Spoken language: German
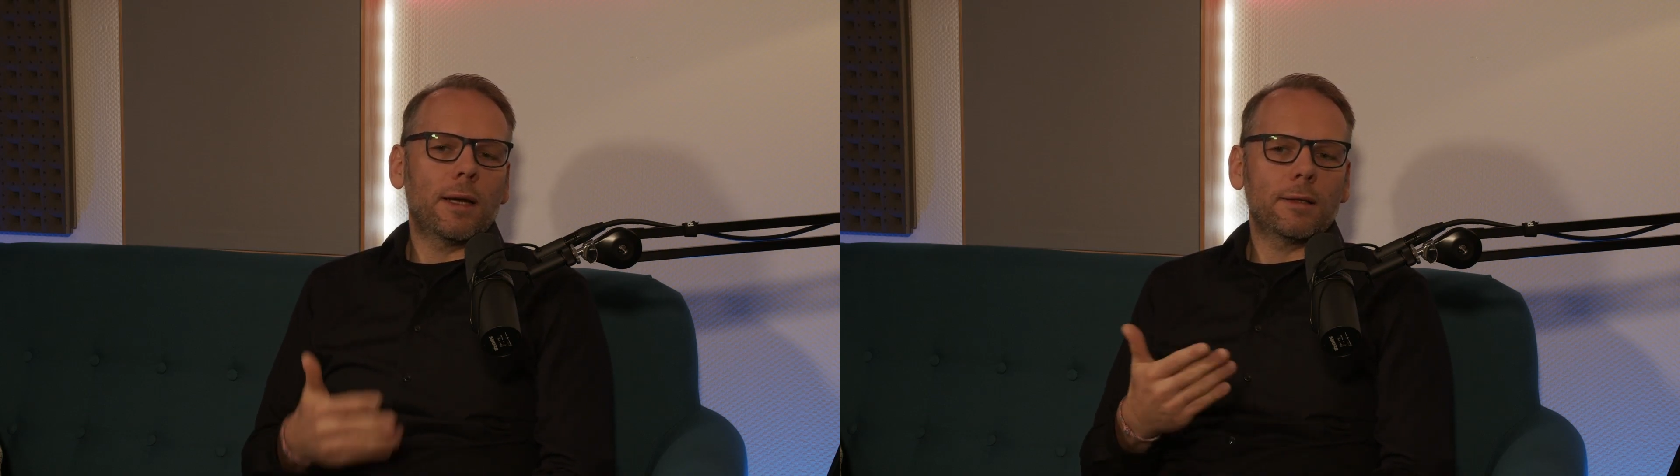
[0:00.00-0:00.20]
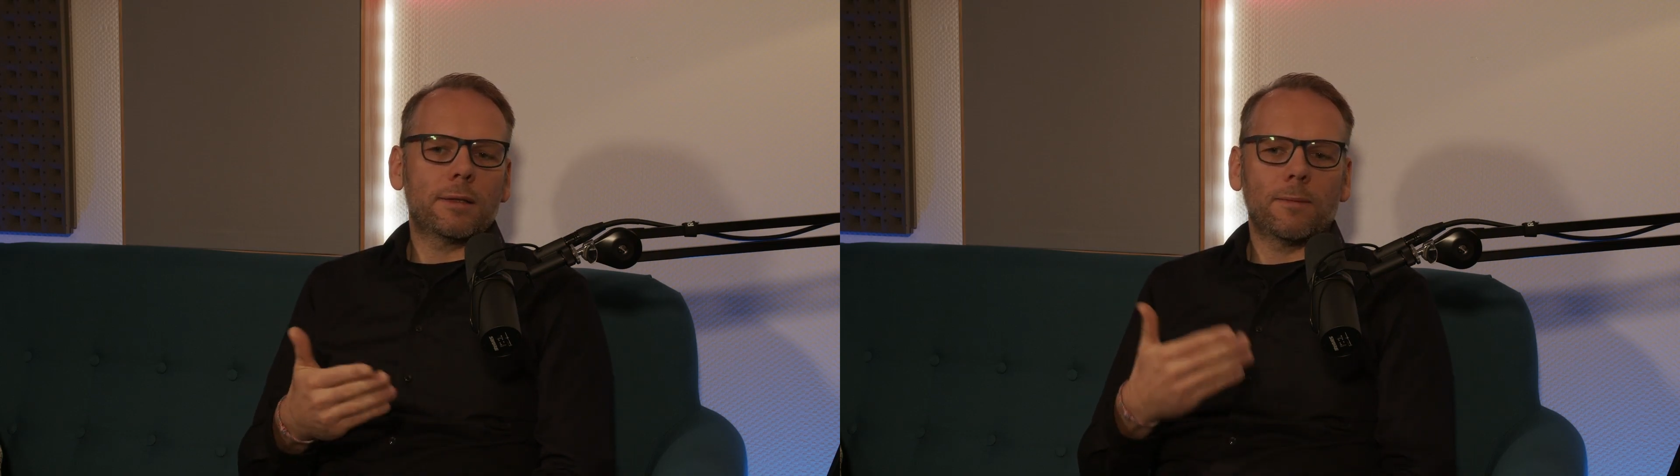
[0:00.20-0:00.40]

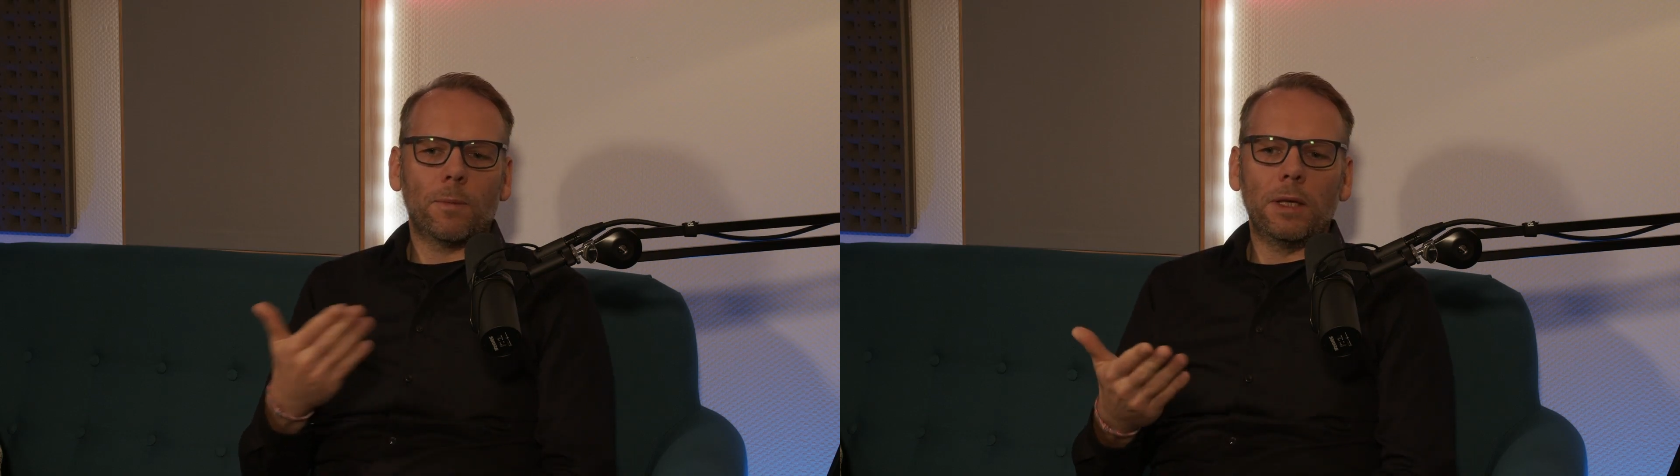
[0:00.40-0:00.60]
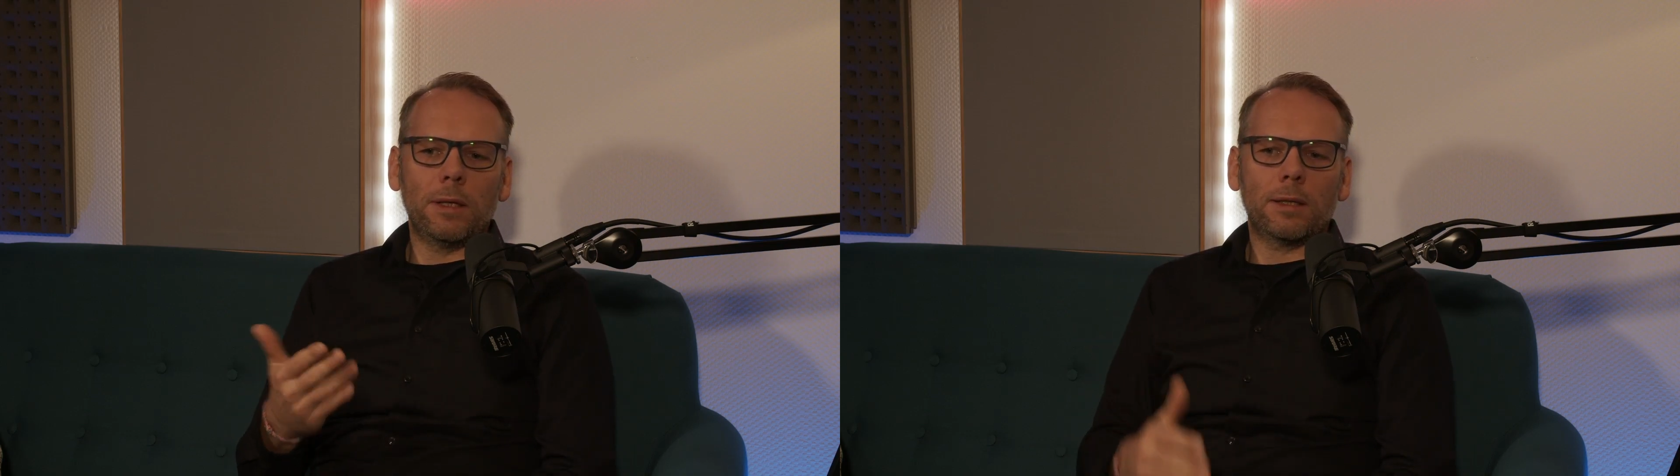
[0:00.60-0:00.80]
als
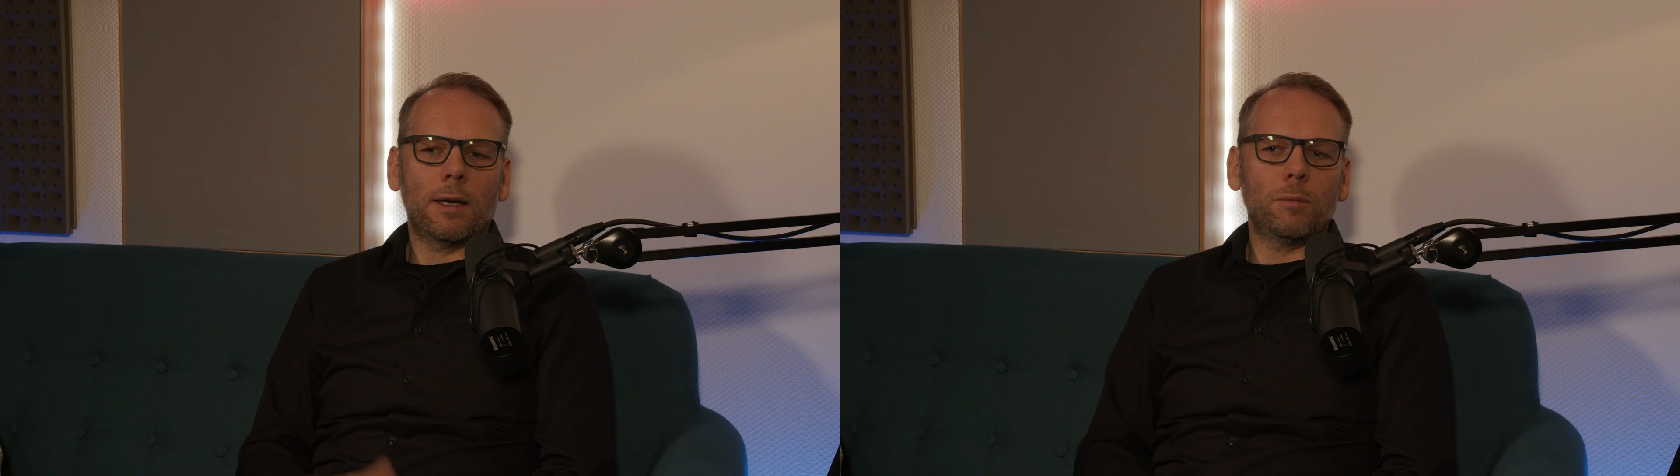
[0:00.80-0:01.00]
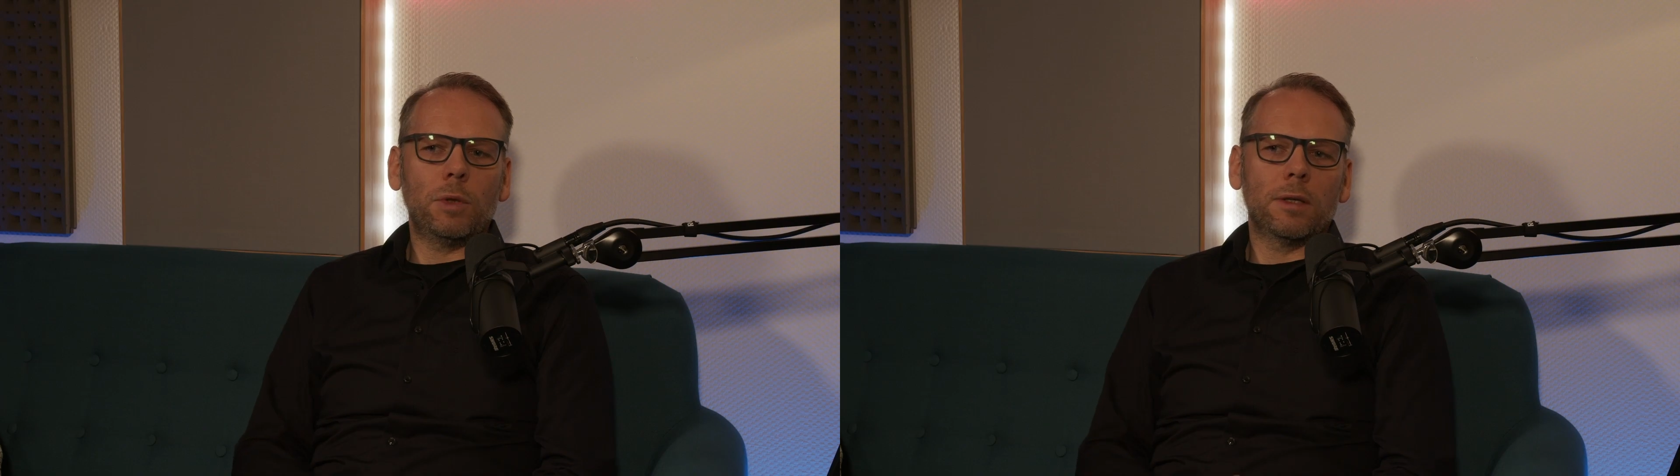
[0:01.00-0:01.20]

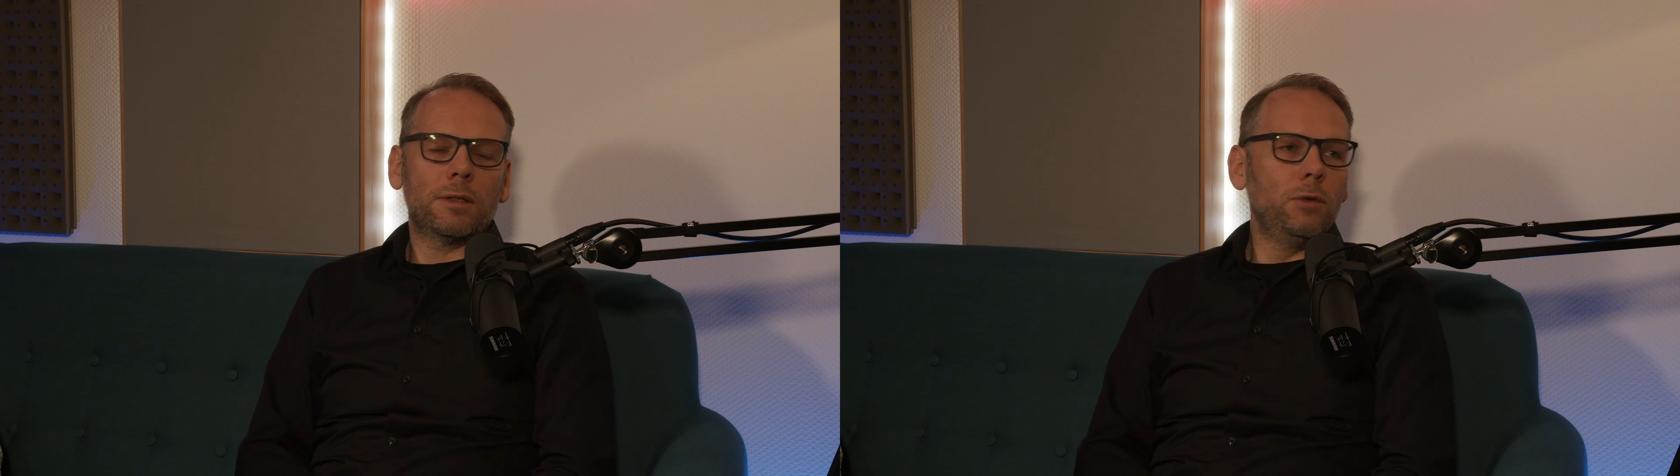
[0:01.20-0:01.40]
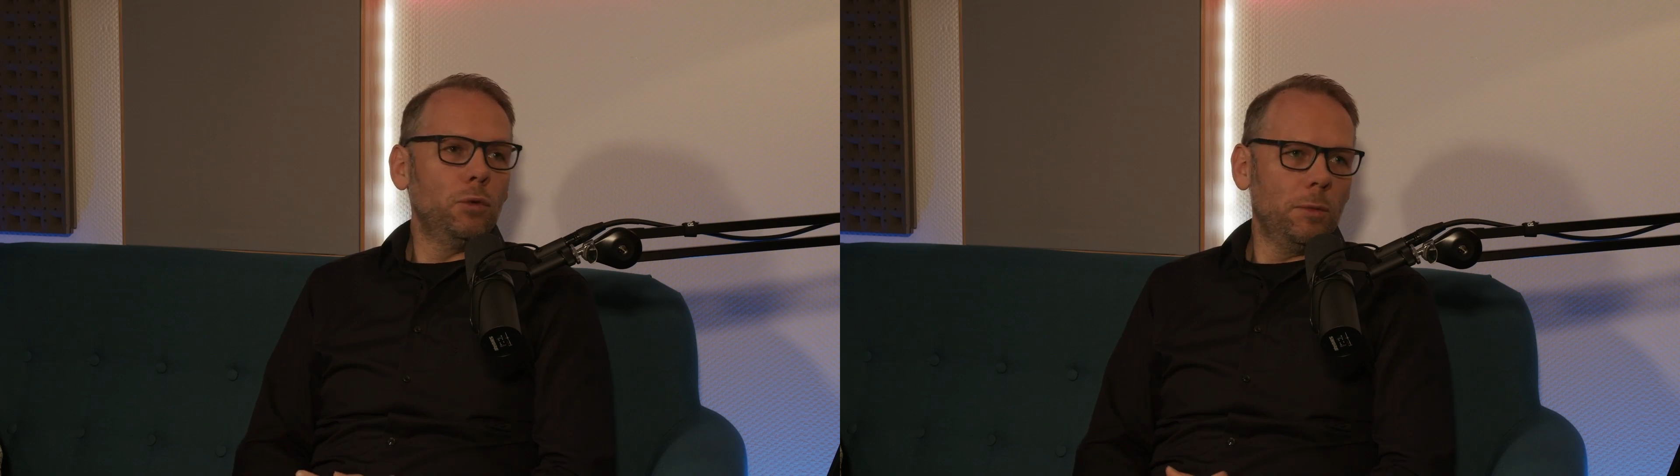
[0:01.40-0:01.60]
Inhalteanbieter
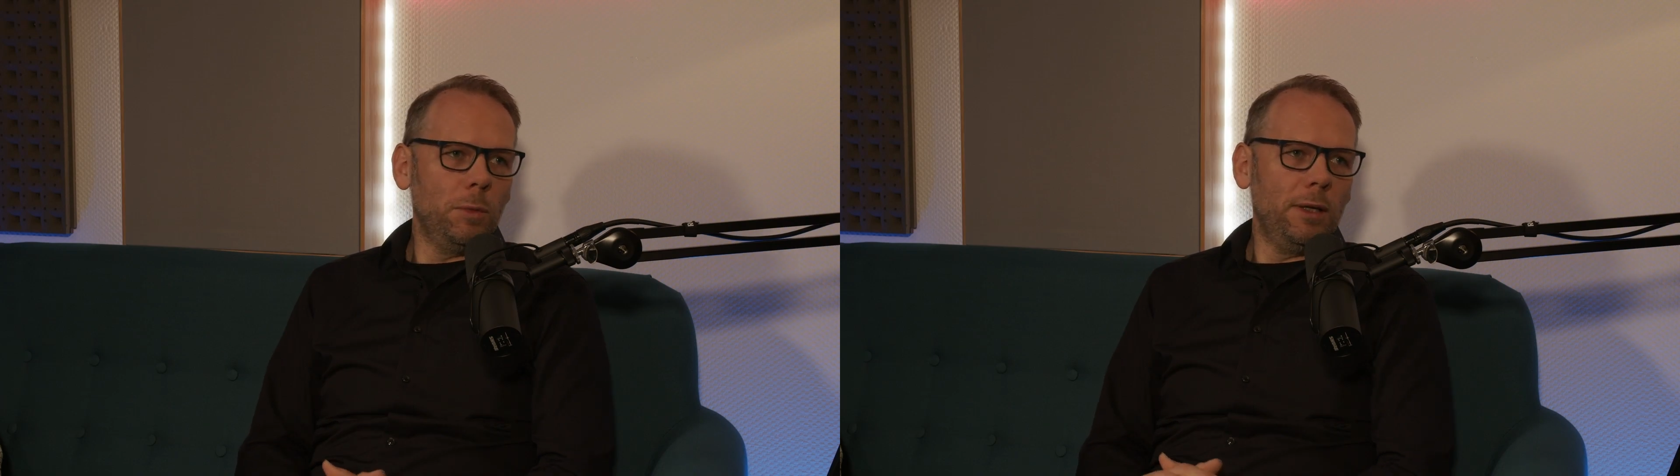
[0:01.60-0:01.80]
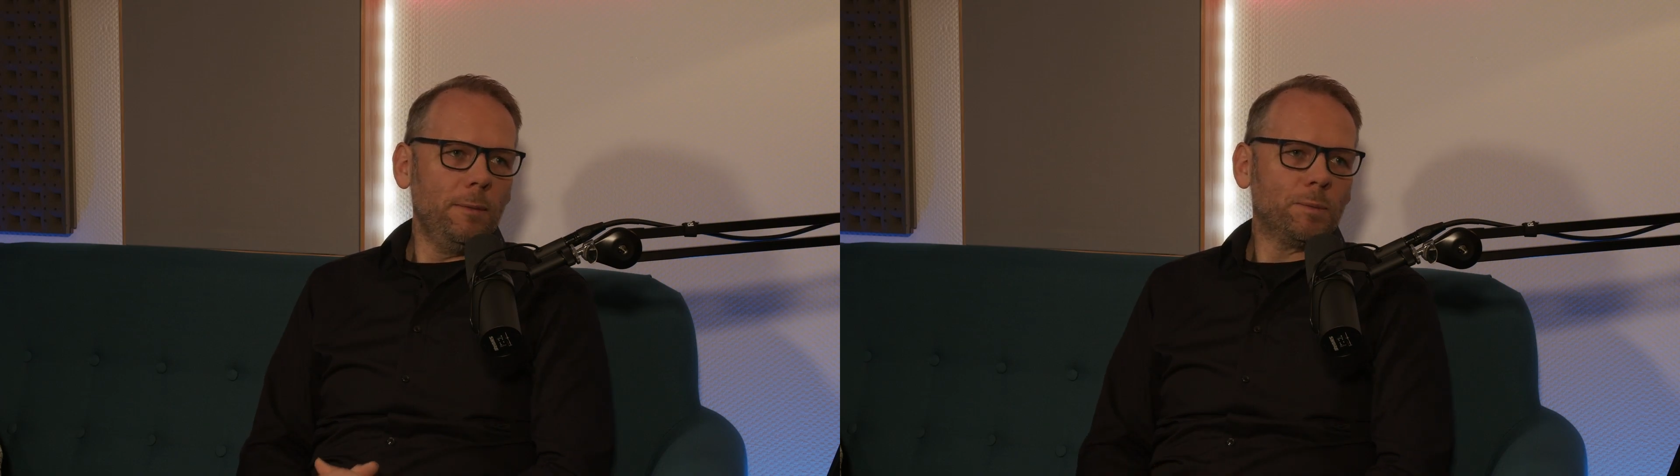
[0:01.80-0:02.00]
ist
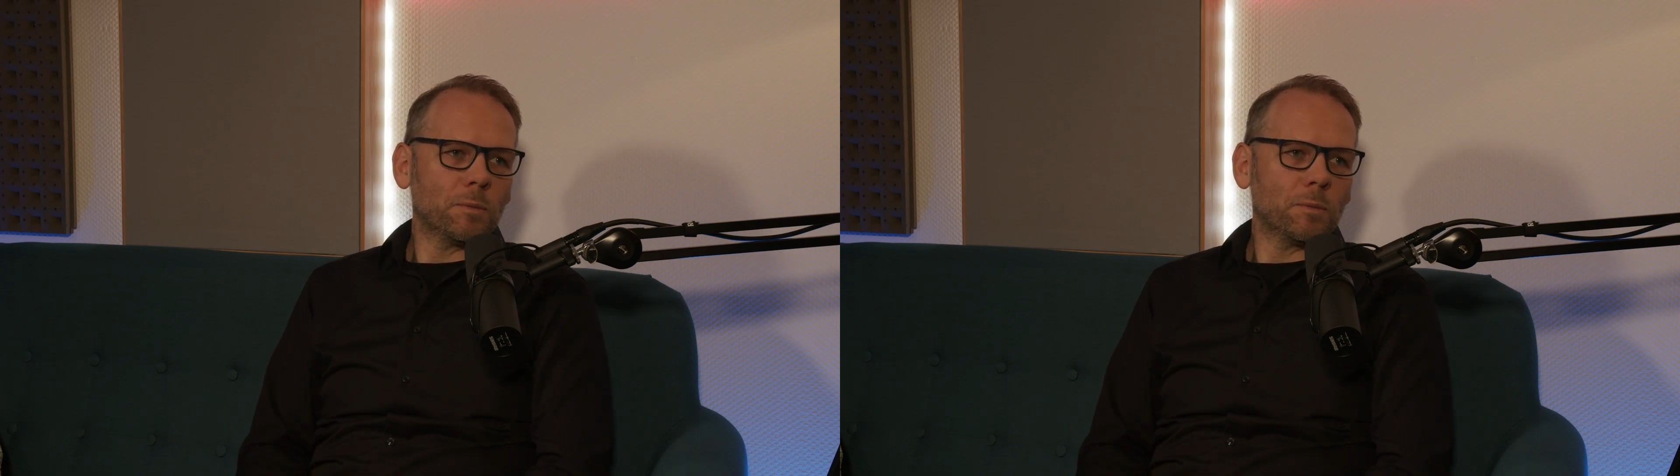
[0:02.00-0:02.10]
Udemy